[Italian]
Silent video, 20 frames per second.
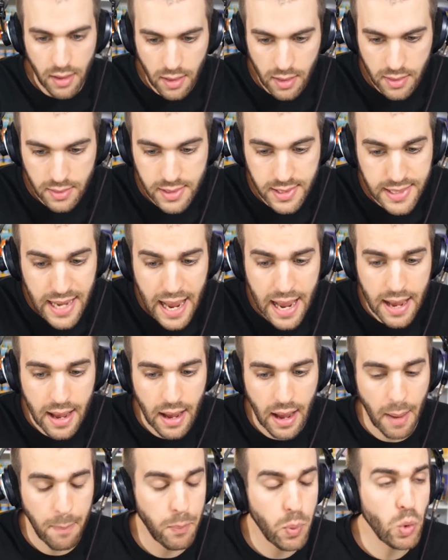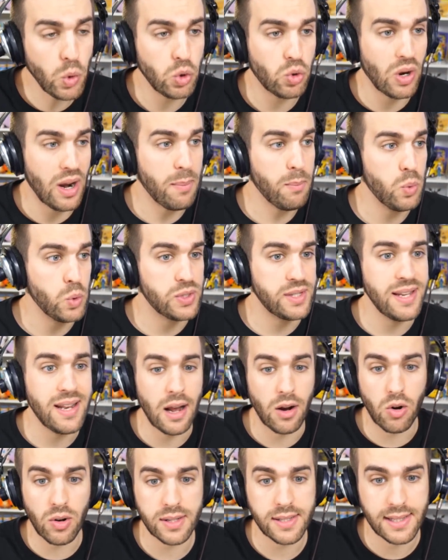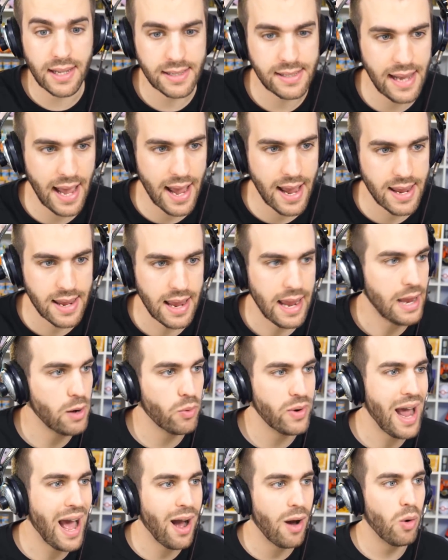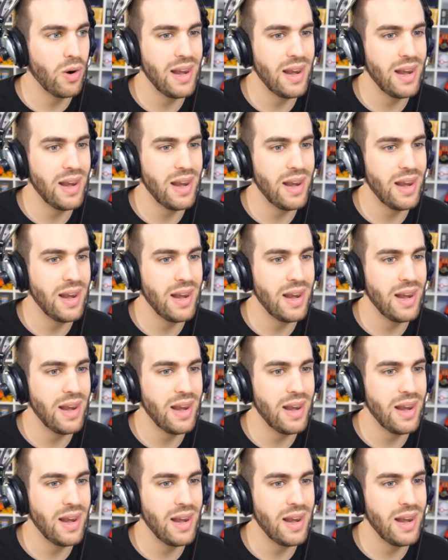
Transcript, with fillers: Se appunto la bustina costa 6 e non ha